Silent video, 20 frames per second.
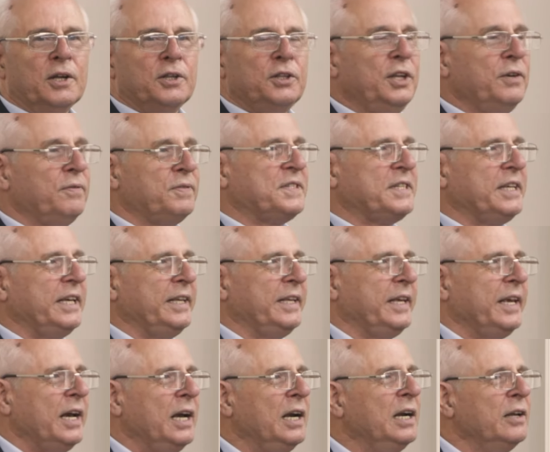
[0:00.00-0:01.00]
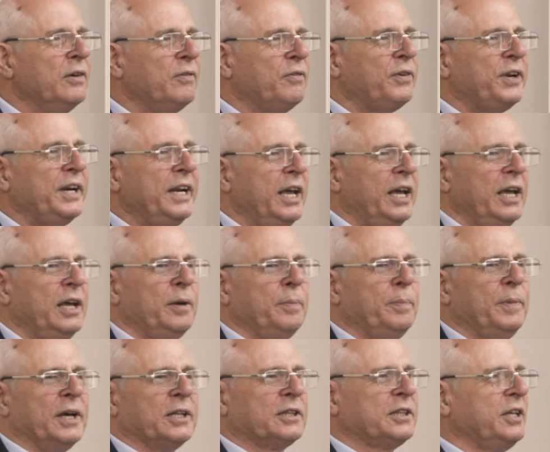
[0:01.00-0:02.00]
не всее ли
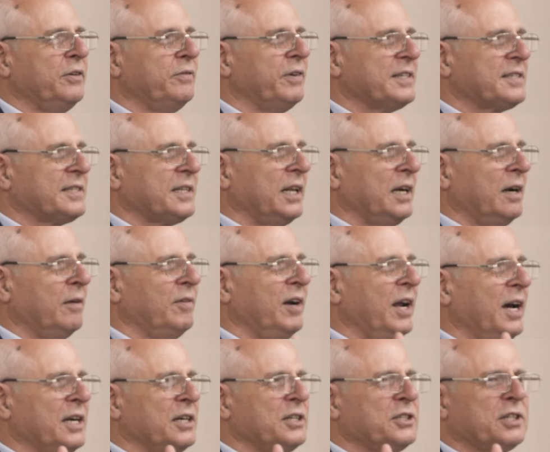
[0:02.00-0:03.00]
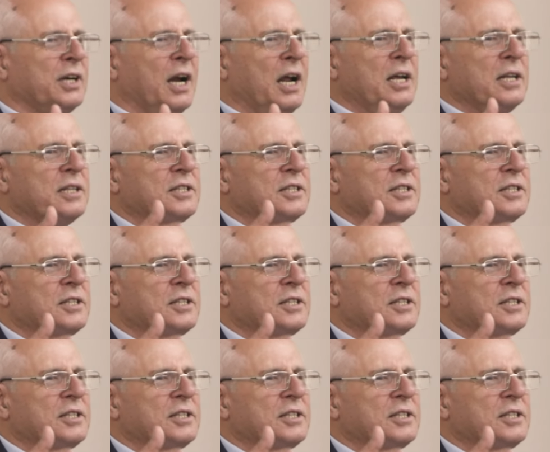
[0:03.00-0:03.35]
время Ты восстанавливаешь